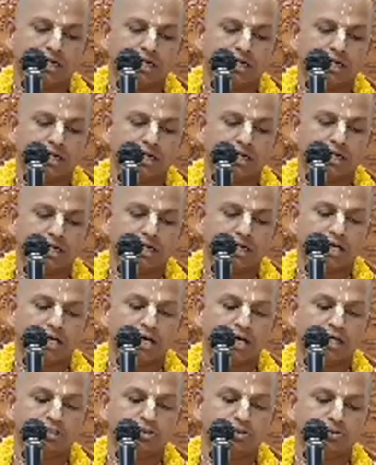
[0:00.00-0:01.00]

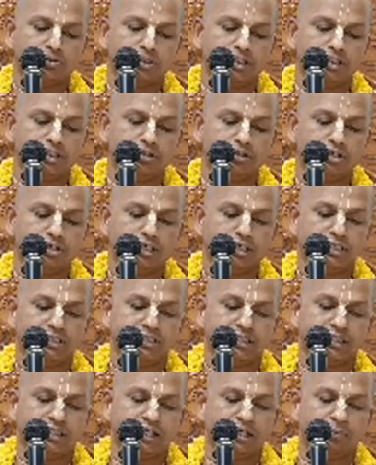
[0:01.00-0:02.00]
দেবতারা যদিও
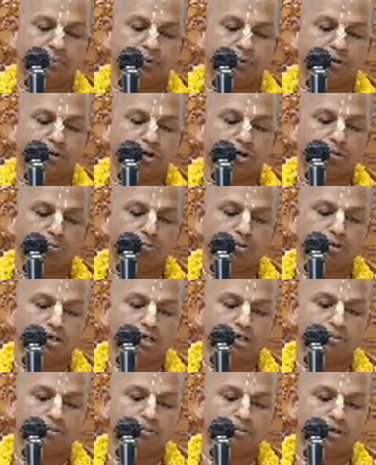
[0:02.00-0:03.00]
নিজেদের পরম
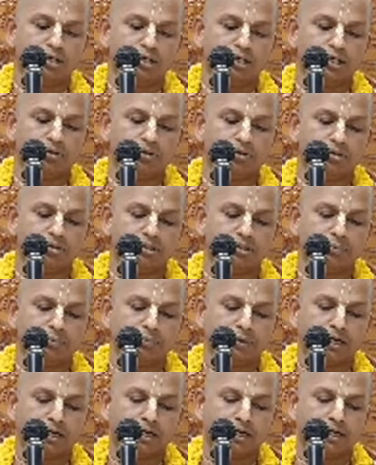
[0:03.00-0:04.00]
বলে মনে করতে
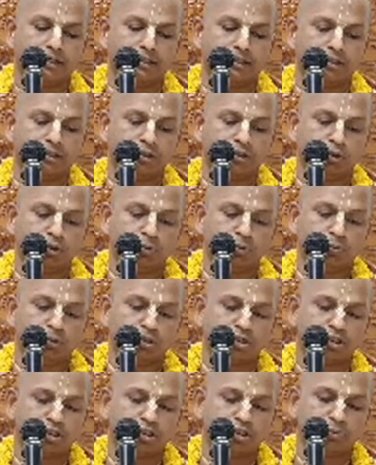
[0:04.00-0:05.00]
পারেন কিন্তু
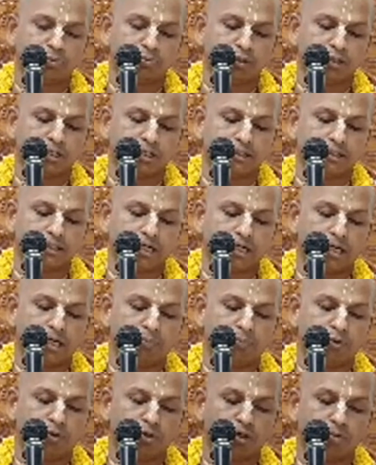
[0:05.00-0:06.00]
প্রকৃতপক্ষে তারা
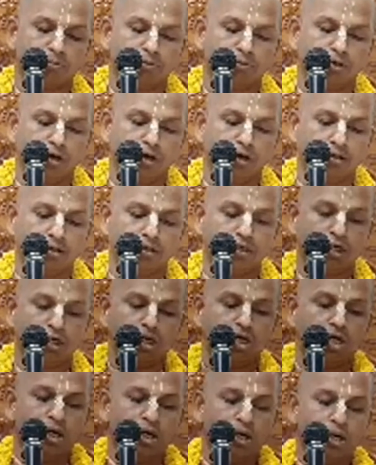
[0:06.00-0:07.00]
পরম নন
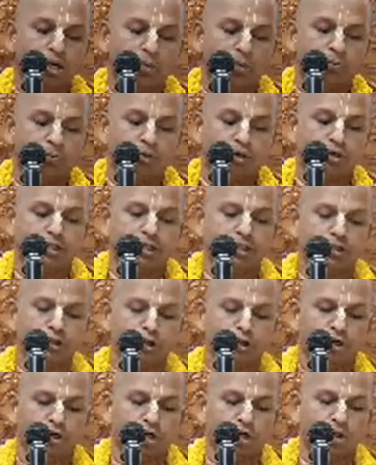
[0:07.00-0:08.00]

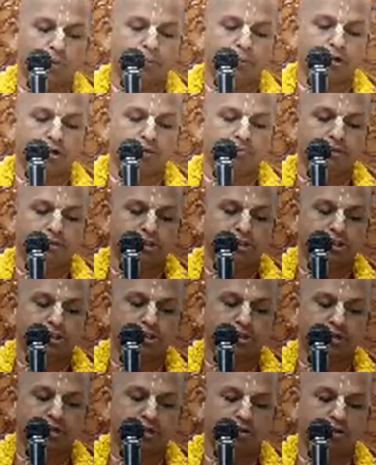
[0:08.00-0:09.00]
প্রকৃত
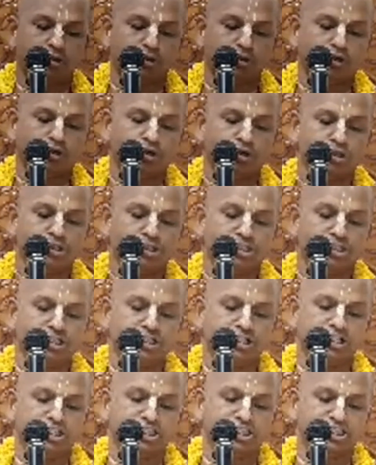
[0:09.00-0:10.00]
পরমেশ্বরত্ব
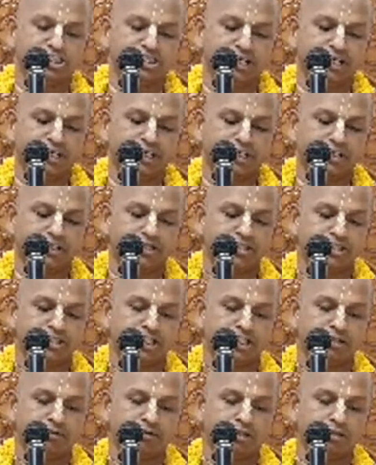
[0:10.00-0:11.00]
শ্রীকৃষ্ণের
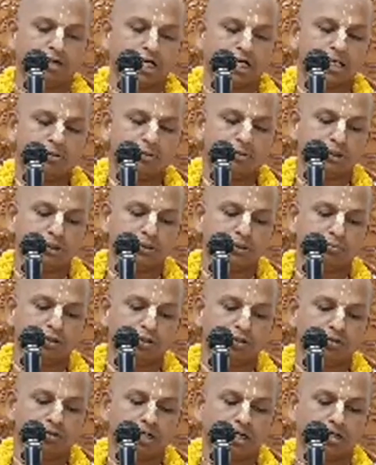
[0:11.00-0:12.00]
শ্রীমদ্ ভাগবতমে
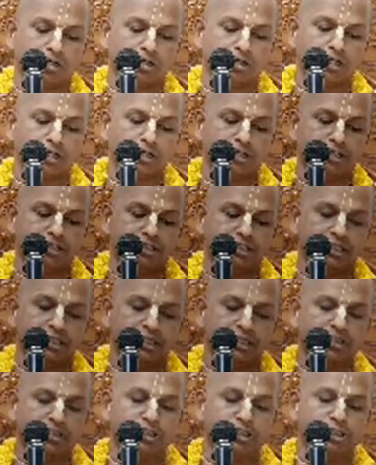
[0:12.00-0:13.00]
বর্ণনা করা হয়েছে
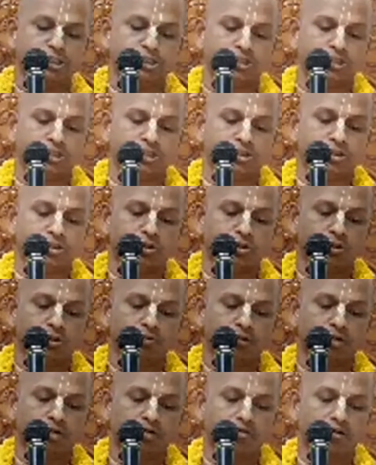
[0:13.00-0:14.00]
কৃষ্ণস্তু
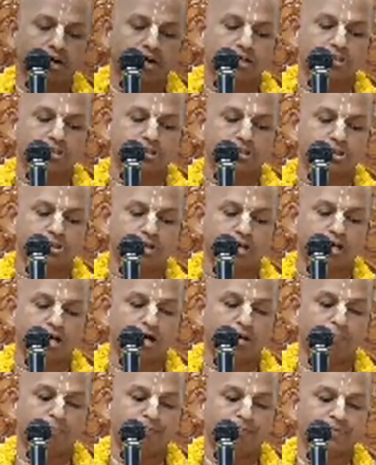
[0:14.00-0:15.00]
ভগবান
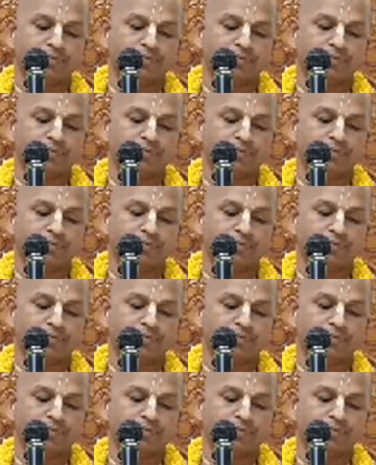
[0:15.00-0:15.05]
স্বয়ং